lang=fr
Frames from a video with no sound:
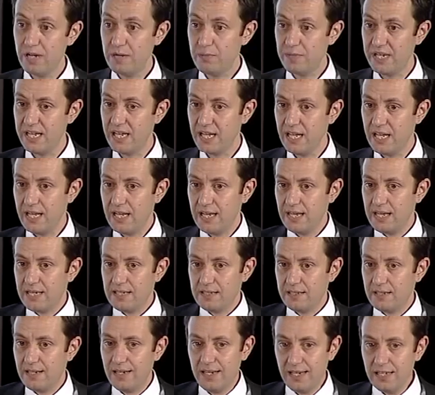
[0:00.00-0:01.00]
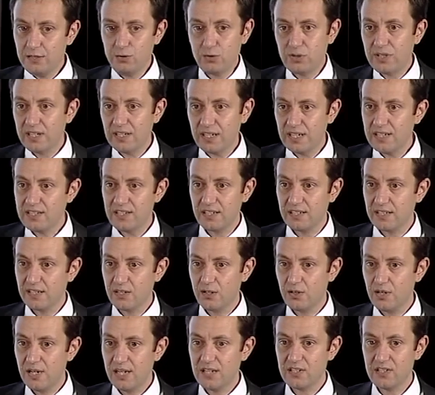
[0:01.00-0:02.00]
Mais là, tu t'adresses à tes
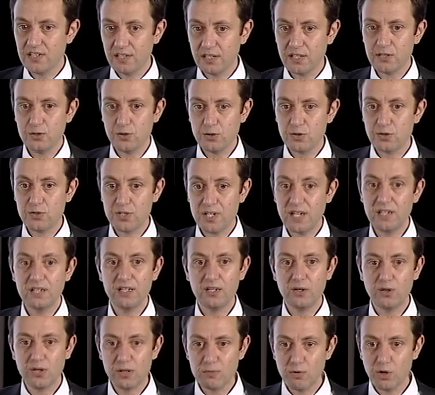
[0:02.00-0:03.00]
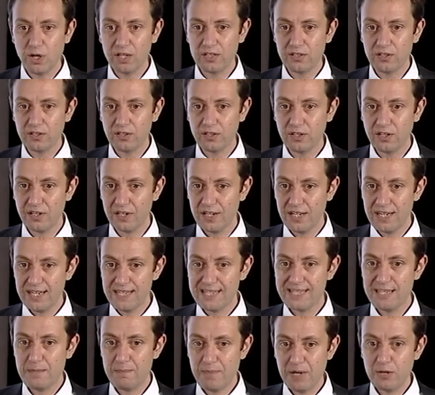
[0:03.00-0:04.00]
collègues. C'est le réseau social des collaborateurs.
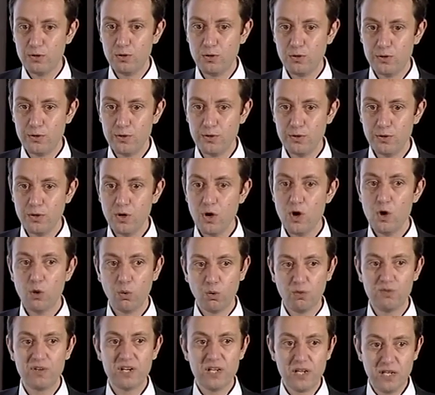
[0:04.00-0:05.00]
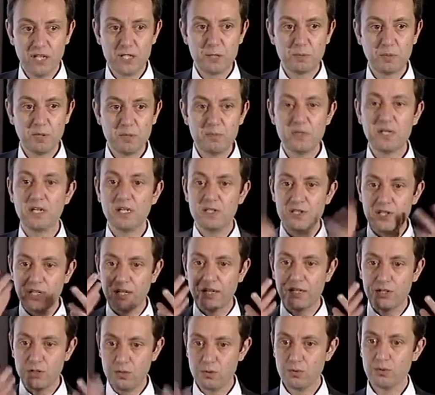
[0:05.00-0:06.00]
C'est pas le lieu où on va exprimer à la
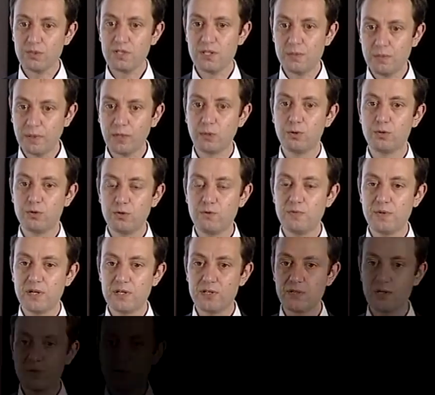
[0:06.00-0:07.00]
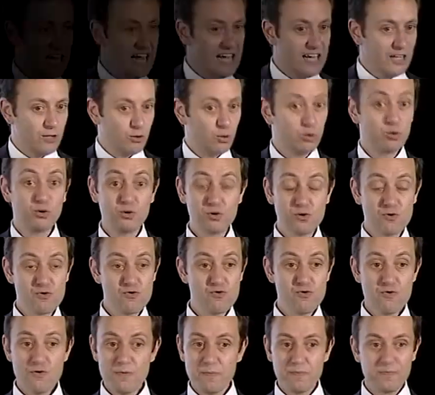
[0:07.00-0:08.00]
direction ses préoccupations. Donc, du
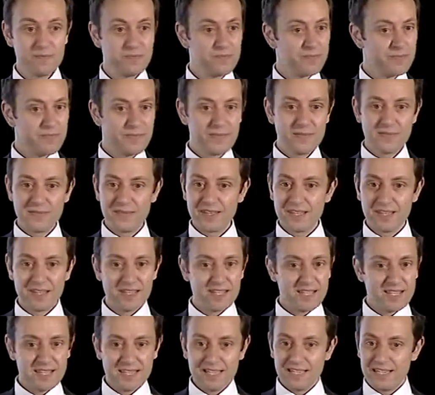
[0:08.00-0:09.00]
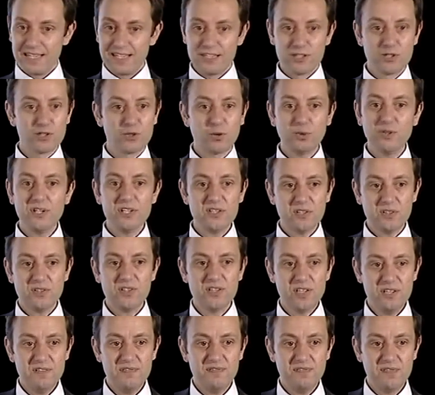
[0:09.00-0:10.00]
coup, ce qu'on est
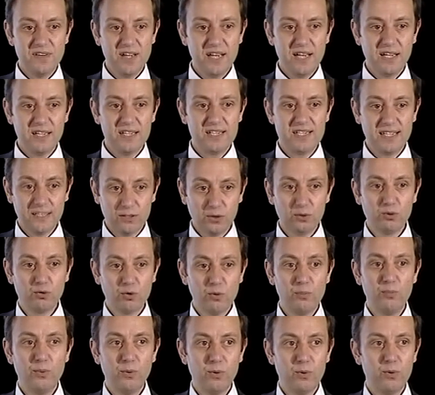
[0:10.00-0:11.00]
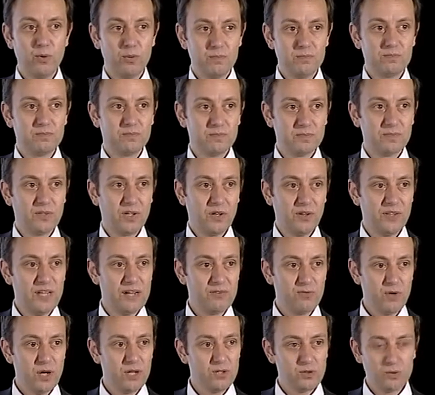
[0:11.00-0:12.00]
censé y faire, les attentes qu'on peut en
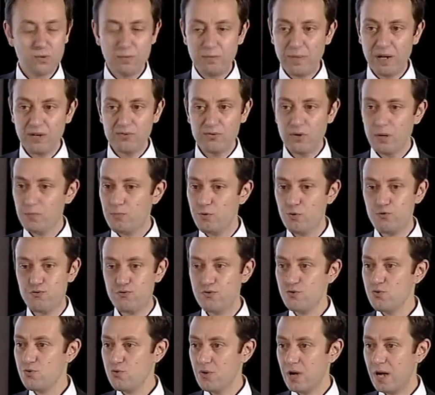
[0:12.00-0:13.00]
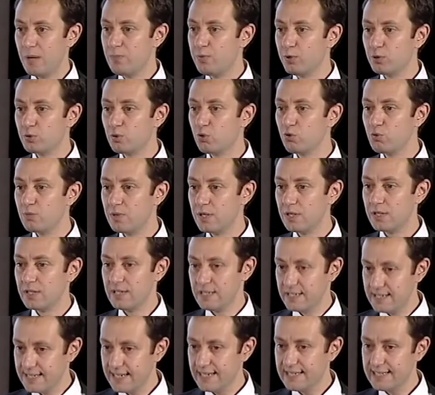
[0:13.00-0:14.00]
avoir sont parfois un peu floues, un peu troubles.
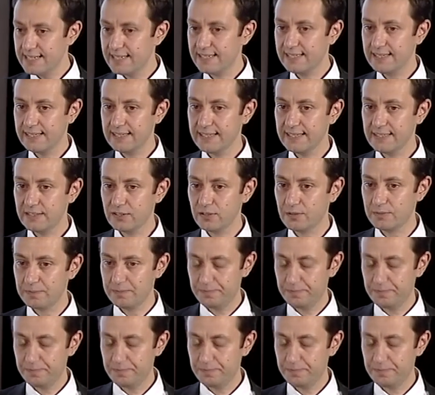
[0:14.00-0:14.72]
Et c'est assez intéressant.